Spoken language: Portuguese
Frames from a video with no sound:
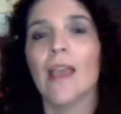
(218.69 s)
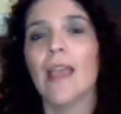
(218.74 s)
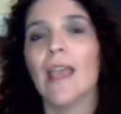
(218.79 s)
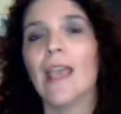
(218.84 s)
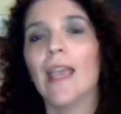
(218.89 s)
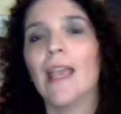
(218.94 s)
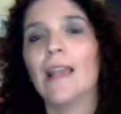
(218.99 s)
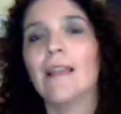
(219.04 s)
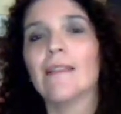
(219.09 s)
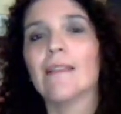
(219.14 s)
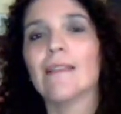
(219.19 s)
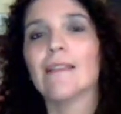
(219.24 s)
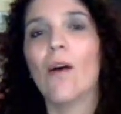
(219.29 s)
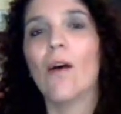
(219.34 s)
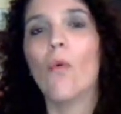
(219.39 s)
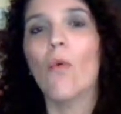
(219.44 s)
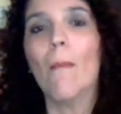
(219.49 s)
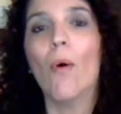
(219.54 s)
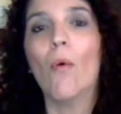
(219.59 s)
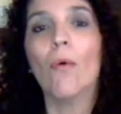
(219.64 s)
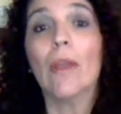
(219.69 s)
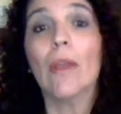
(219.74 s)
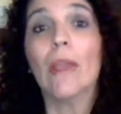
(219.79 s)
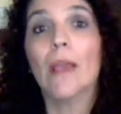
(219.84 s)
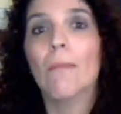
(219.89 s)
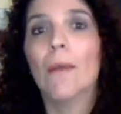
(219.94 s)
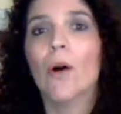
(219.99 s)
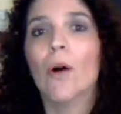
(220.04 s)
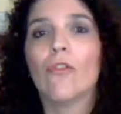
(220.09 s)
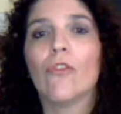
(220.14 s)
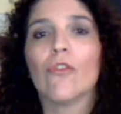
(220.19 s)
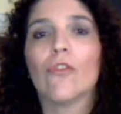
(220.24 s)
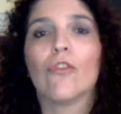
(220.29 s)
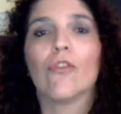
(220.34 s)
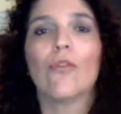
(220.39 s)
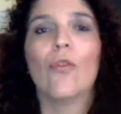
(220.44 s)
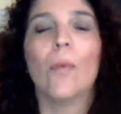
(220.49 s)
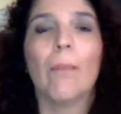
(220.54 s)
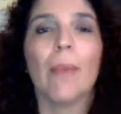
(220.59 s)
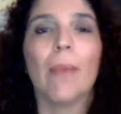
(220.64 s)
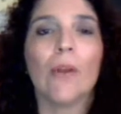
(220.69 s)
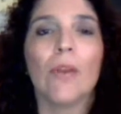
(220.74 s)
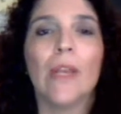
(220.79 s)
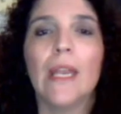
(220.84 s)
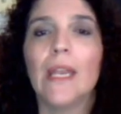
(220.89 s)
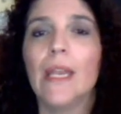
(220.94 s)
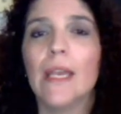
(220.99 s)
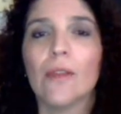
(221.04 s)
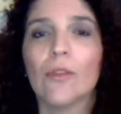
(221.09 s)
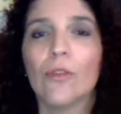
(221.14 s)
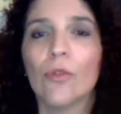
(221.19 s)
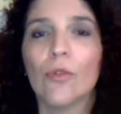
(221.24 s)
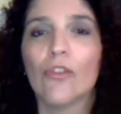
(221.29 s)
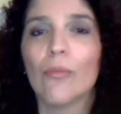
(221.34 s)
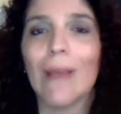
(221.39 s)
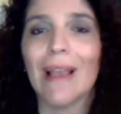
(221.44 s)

eles são irmãos super unidos,